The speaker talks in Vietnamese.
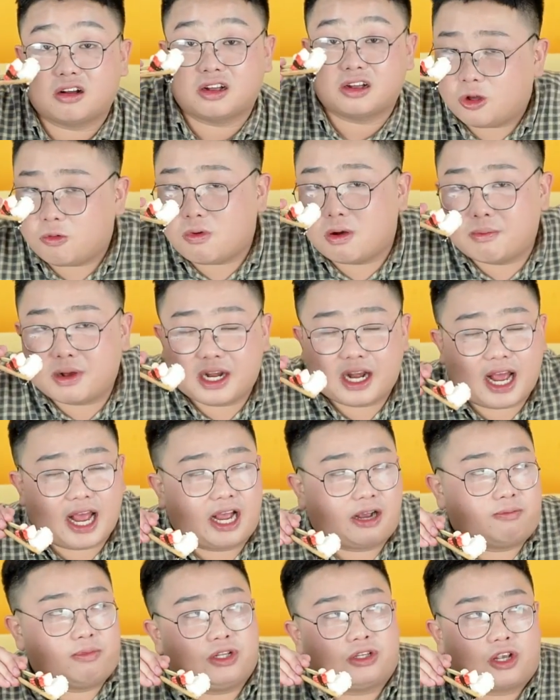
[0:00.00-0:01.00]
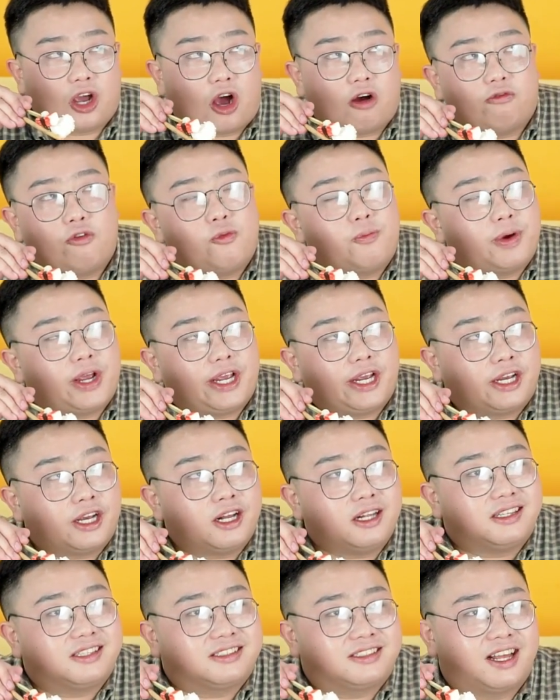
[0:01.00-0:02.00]
Lúc mà mình ăn mình cho vô miệng
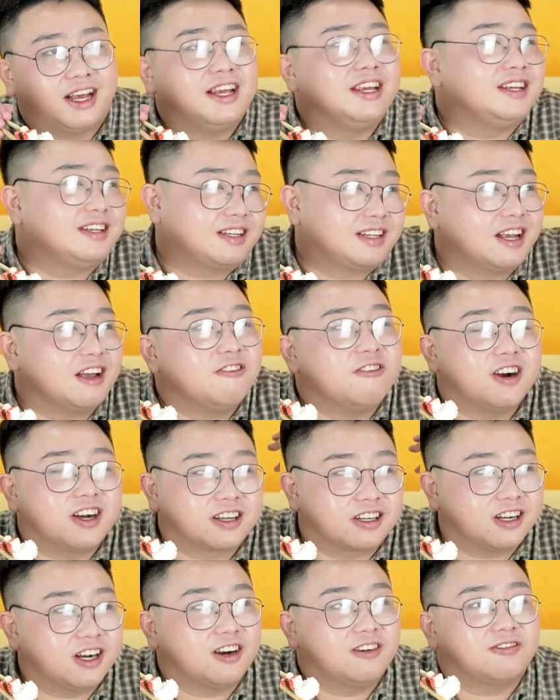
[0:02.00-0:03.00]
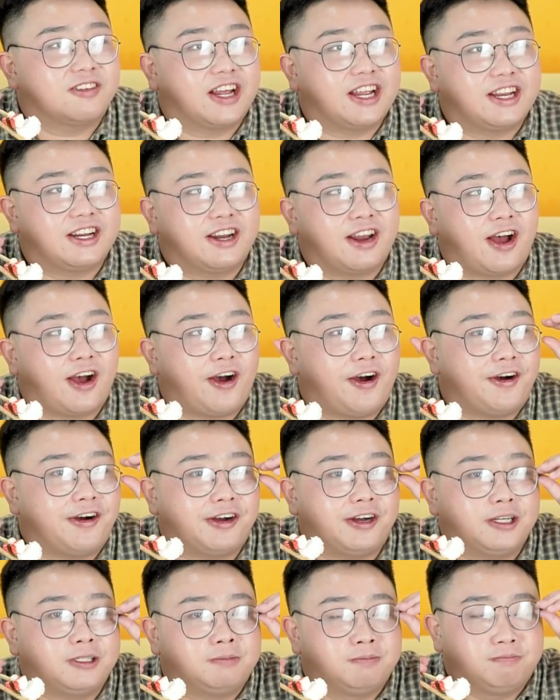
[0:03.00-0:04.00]
á, thì cái phần cơm này
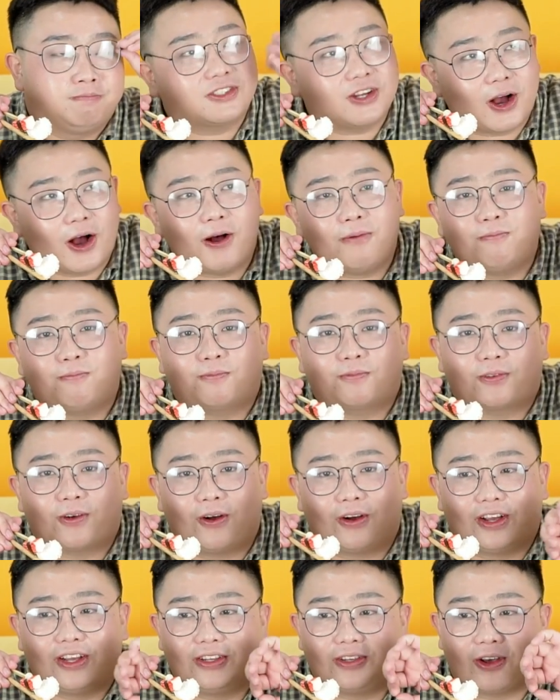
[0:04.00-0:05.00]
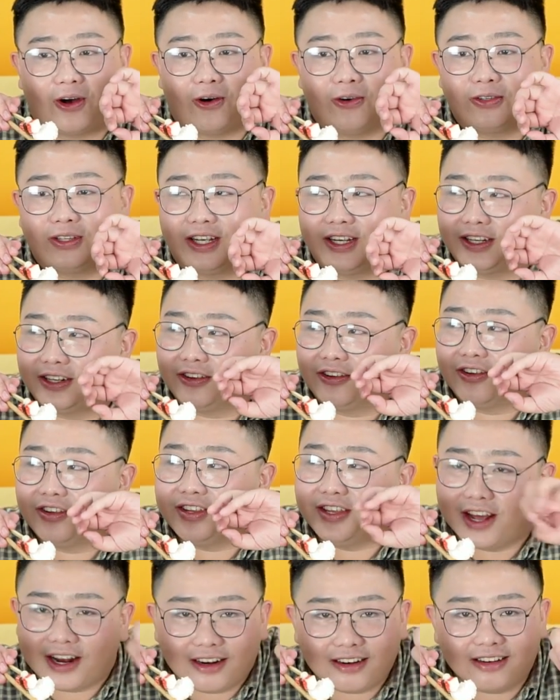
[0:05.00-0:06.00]
nó xốp, có cái chỗ thì nó
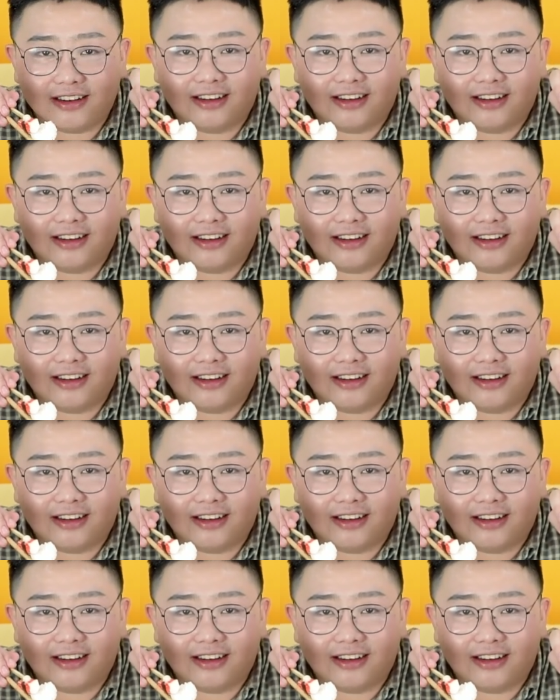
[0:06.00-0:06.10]
dính.